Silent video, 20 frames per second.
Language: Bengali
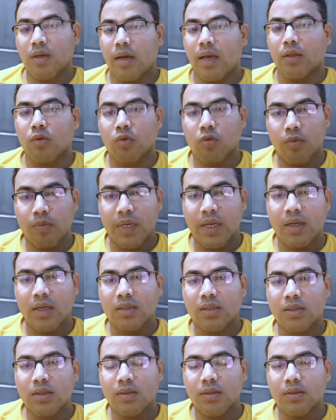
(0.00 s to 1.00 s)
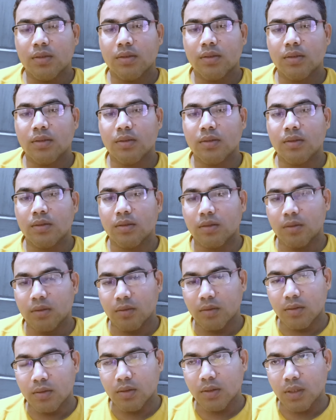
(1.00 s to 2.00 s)
এতগুলো প্লেয়ার আছে
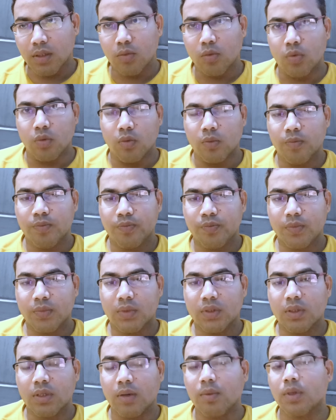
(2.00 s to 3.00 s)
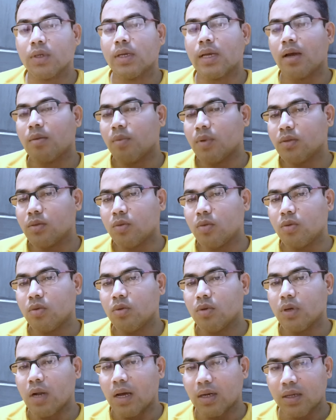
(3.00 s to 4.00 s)
কিন্তু আমাদের একমাত্র
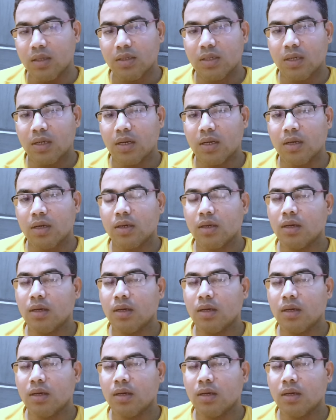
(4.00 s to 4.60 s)
নারিন ছাড়া